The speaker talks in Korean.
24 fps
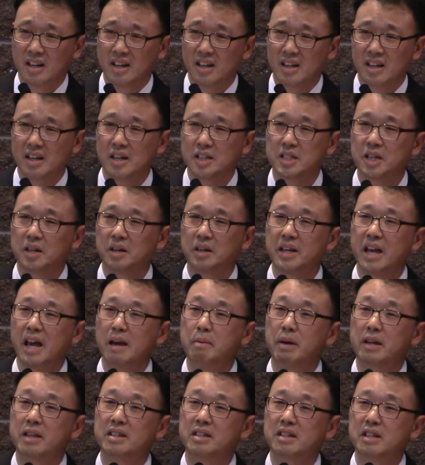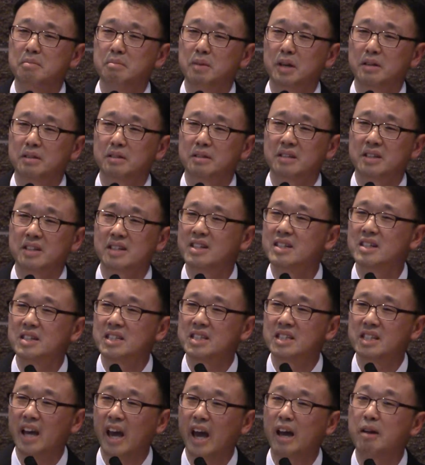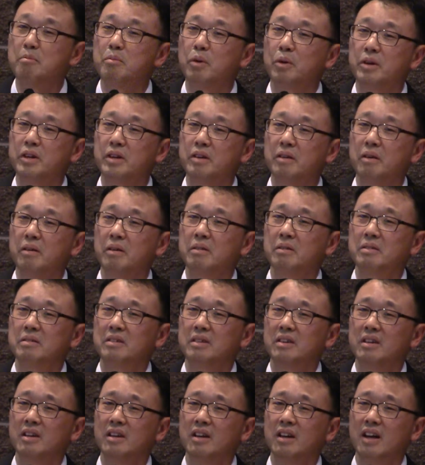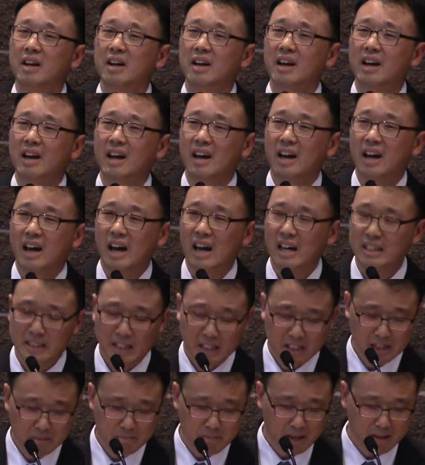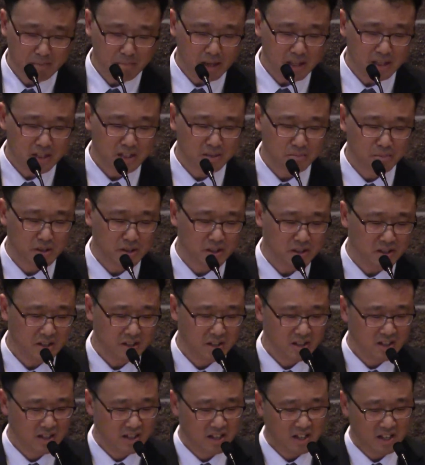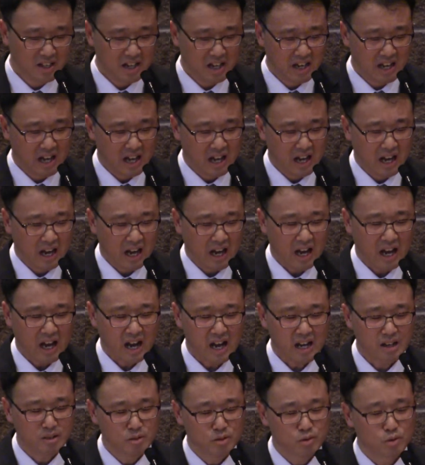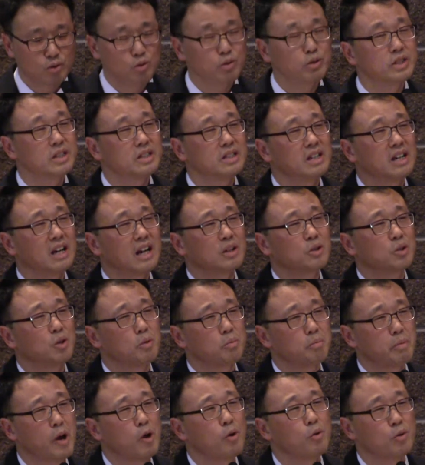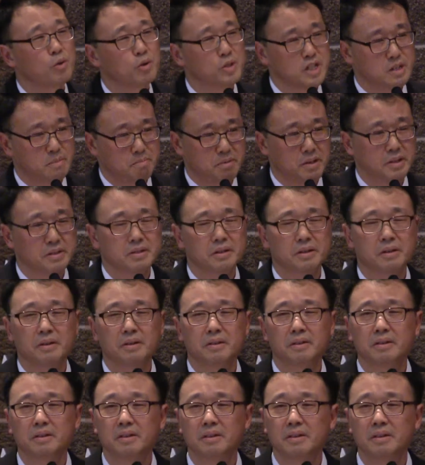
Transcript: 그저 예배 드리면 그것이 행복이요. 하나님의 말씀을 한 구절이라도 배우고 싶어서